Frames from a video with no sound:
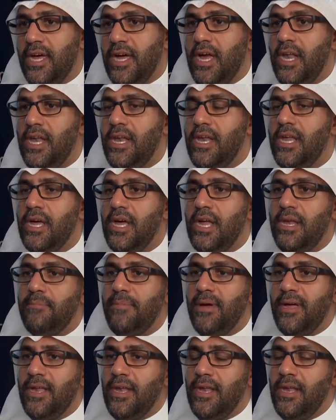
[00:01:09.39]

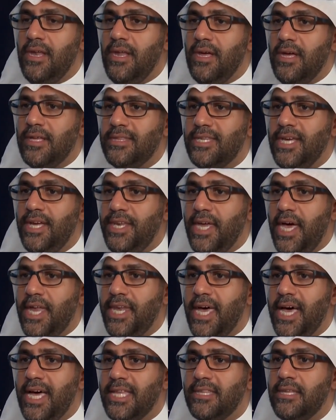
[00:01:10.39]

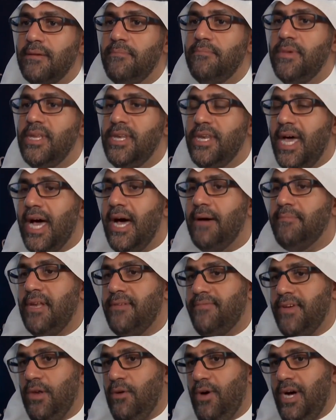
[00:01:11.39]
التعدادات من عام
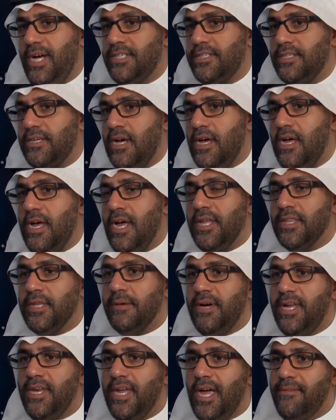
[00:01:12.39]
2010
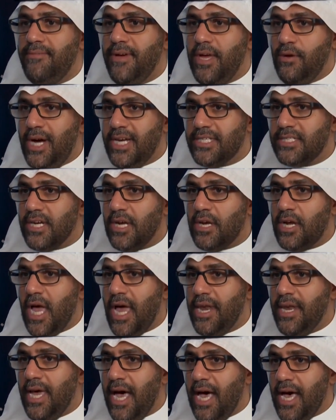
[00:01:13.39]
طبعا 2010
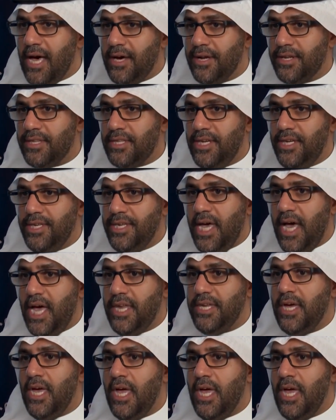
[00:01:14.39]
كان آخر تعداد